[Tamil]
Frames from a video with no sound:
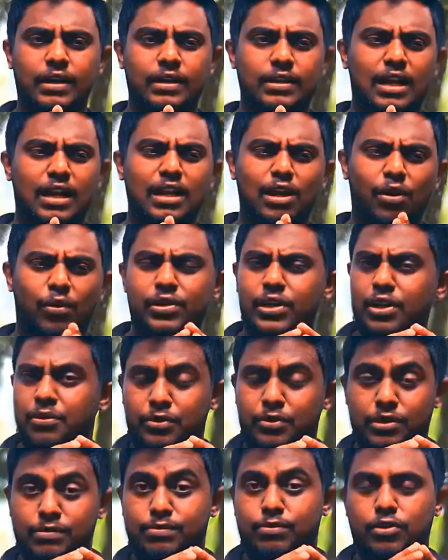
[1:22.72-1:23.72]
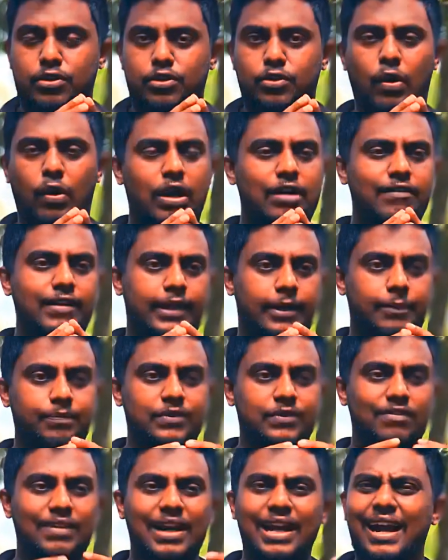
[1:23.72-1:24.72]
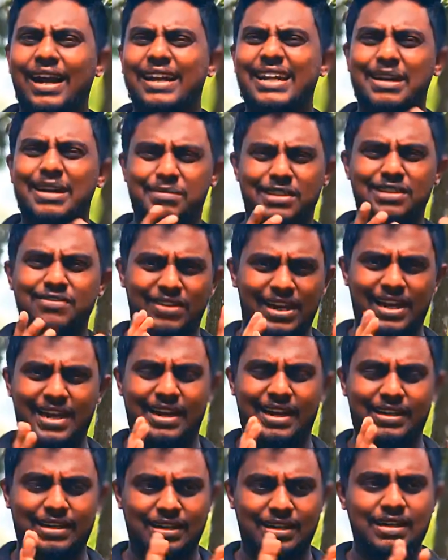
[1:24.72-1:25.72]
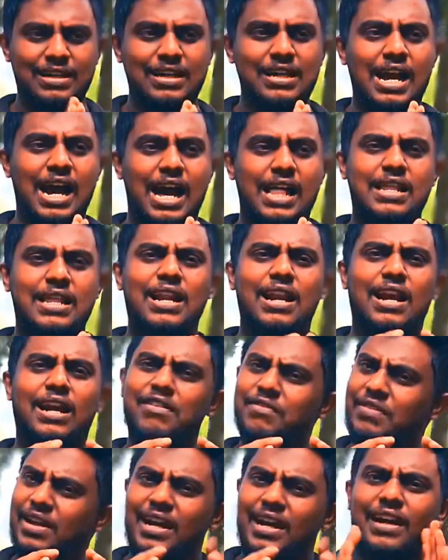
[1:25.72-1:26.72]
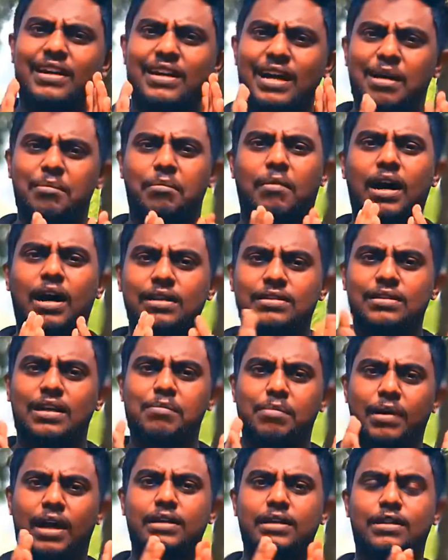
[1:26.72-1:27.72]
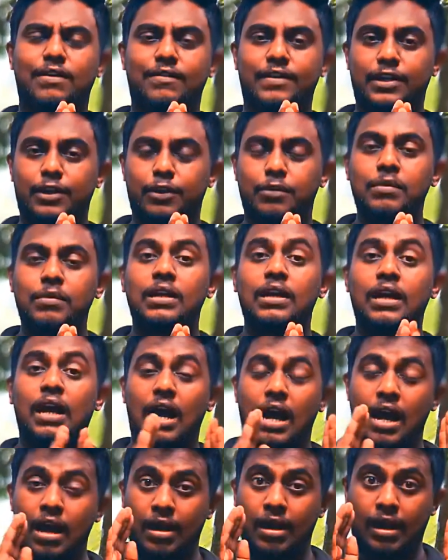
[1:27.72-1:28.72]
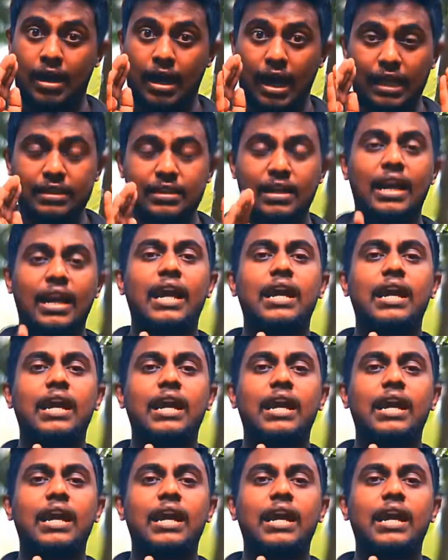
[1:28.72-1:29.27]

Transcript: ஆனால் ஒன்றை ஒன்று புரிந்து கொள்ள வேண்டும் விளையாட்டு என்பது விளையாட்டு அதனை நாங்கள் விளையாட்டாக மாத்திரம் பார்க்க வேண்டும் அதனை